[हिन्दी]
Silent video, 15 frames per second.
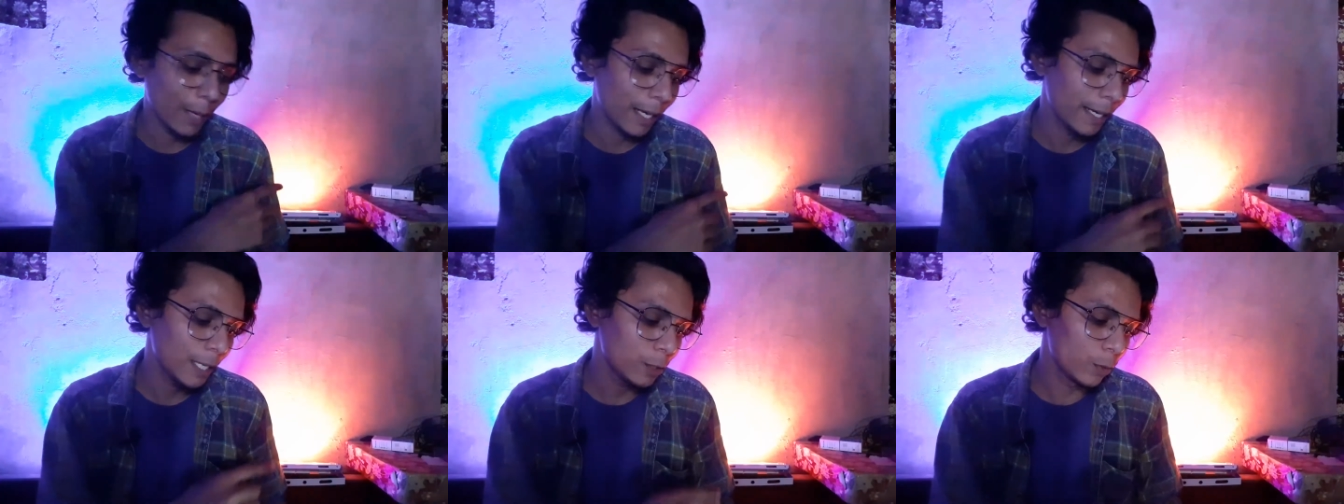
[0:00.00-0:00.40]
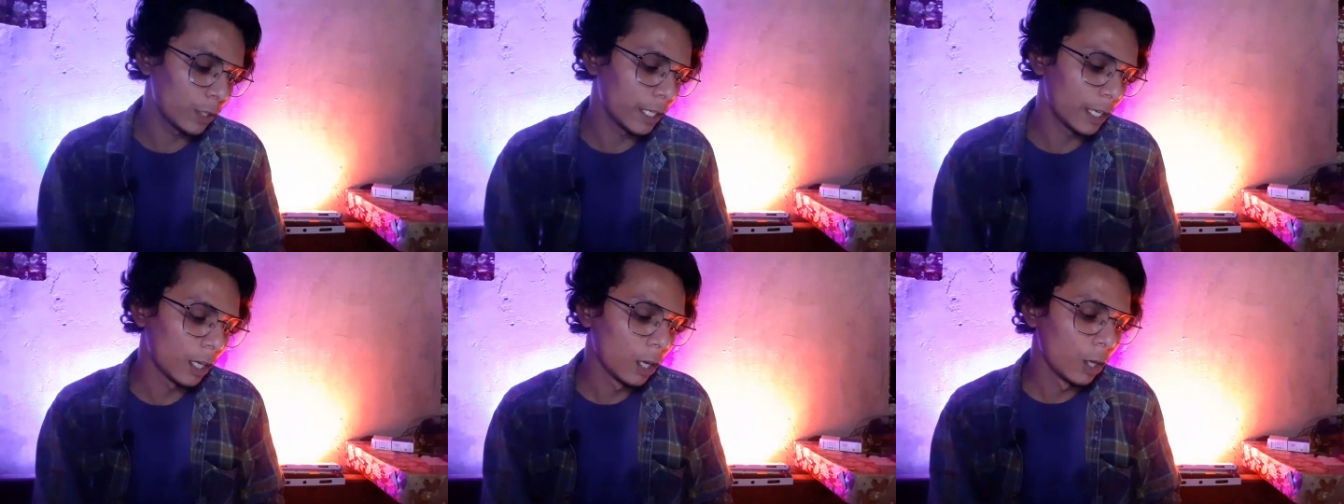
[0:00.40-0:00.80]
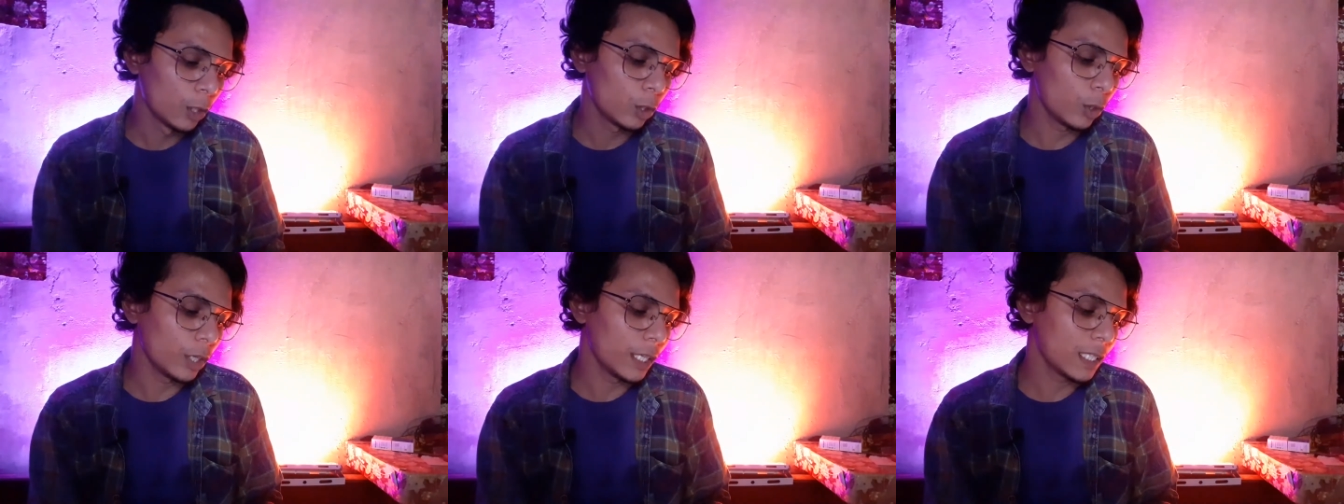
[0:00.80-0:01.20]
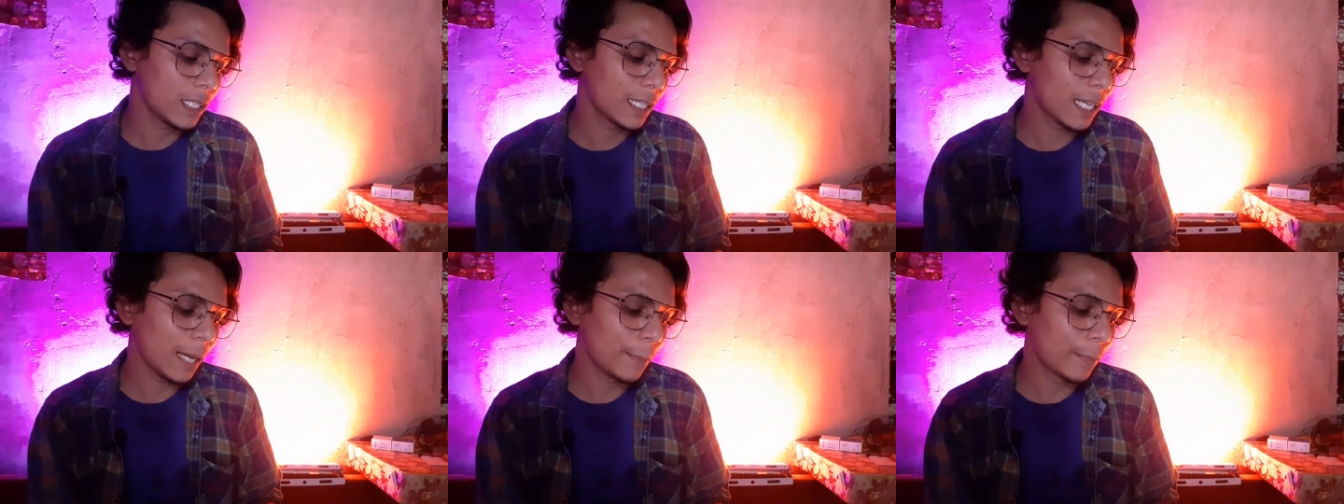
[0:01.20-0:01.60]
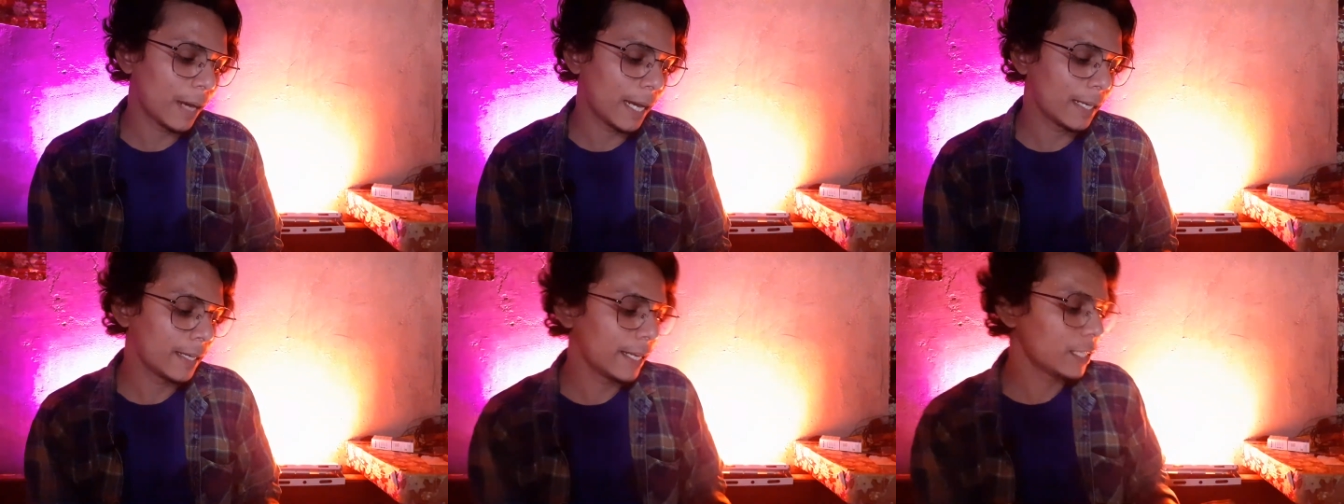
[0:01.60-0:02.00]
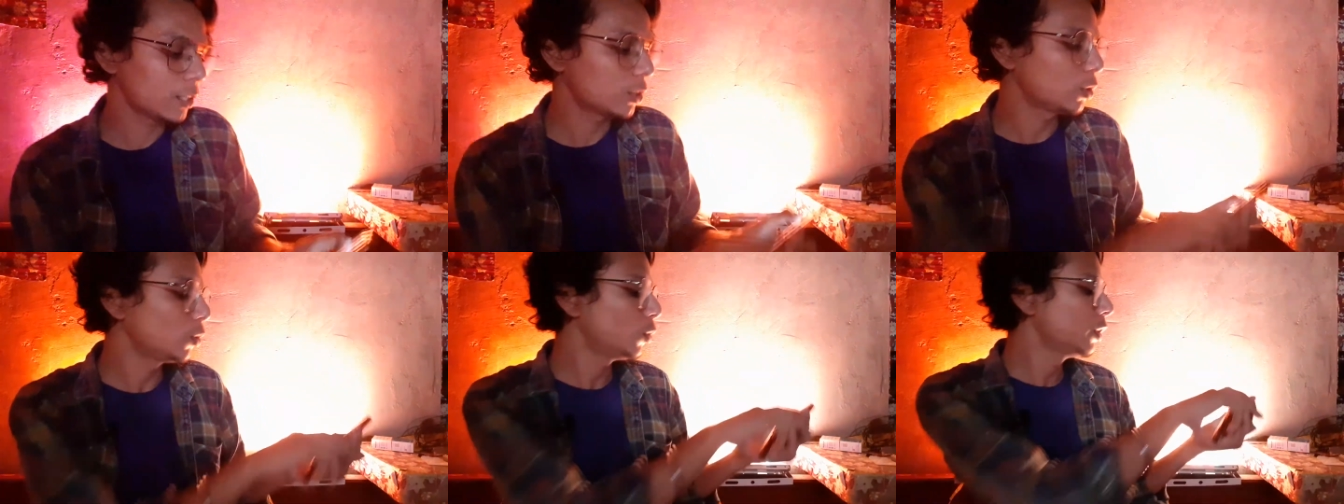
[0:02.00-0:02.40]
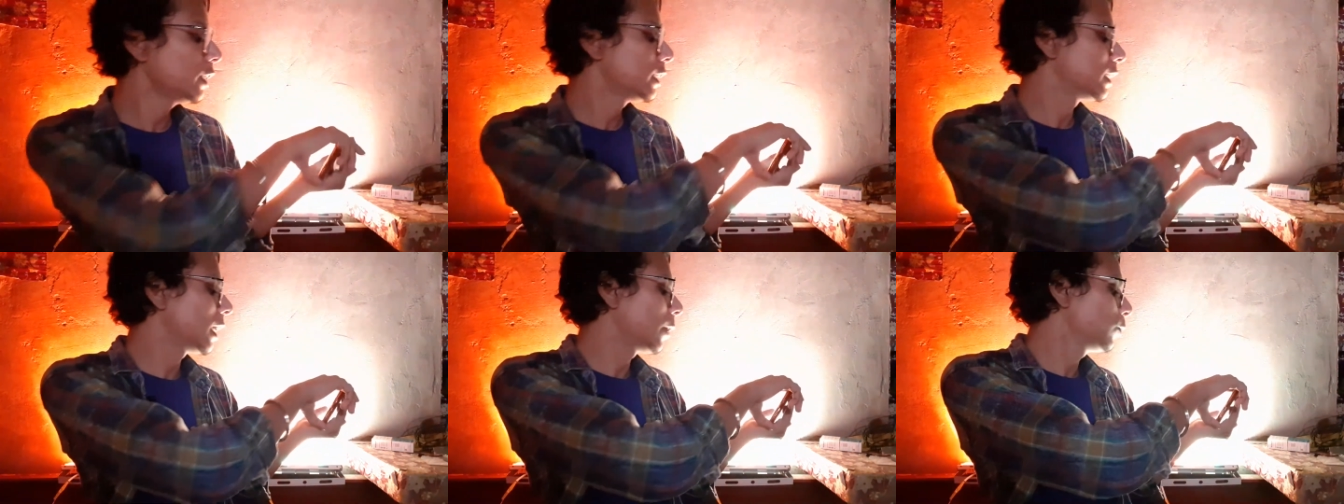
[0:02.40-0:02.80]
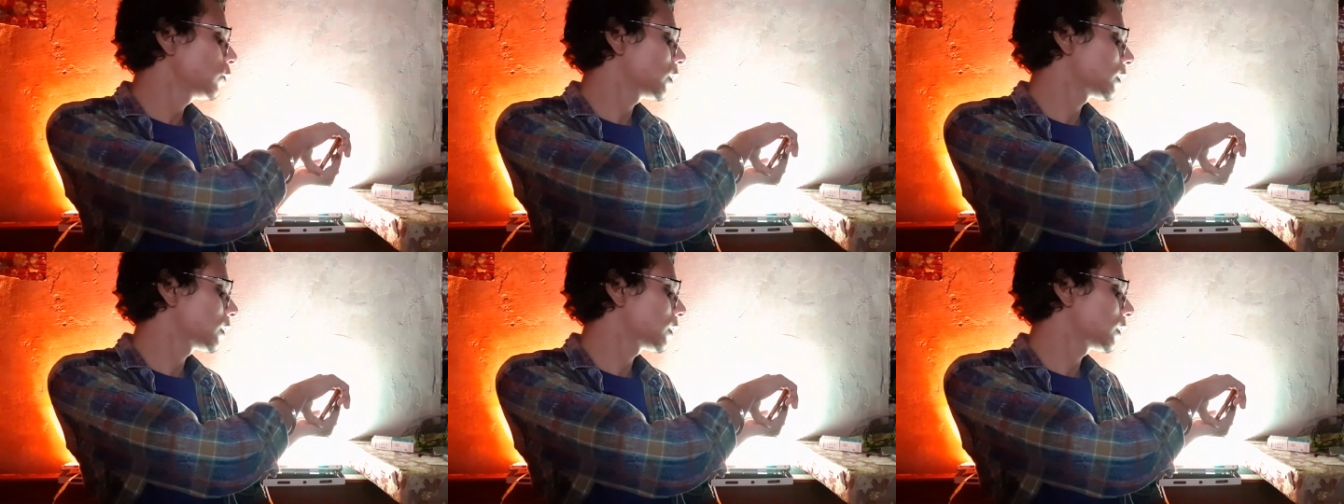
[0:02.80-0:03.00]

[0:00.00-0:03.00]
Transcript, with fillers: ब्राइटनेस हो रही है तो इसकी आप ब्राइटनेस थोड़ी डाउन